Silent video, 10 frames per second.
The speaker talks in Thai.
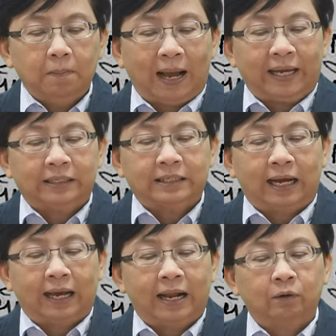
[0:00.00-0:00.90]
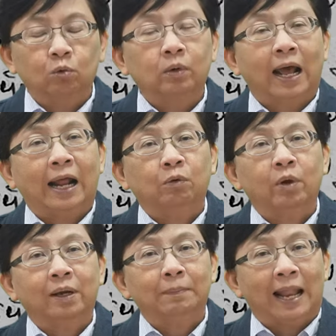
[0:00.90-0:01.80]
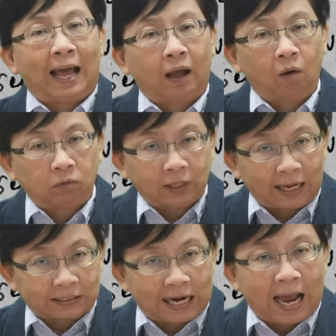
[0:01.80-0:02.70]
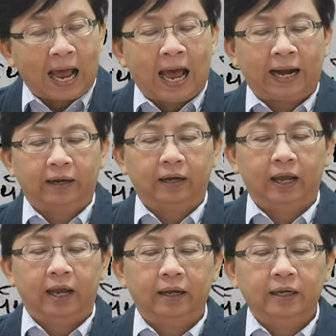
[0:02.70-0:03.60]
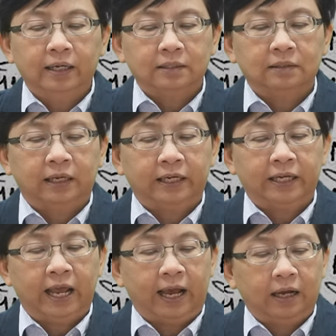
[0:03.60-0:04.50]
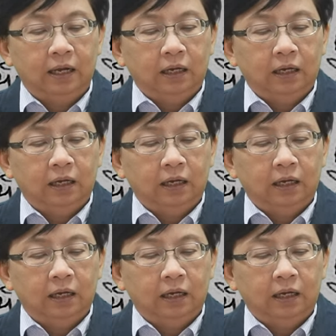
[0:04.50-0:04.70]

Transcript: ภัยจากการรุกรานด้วยกำลังของต่างชาตินะคะซึ่งอันนี้เนี่ย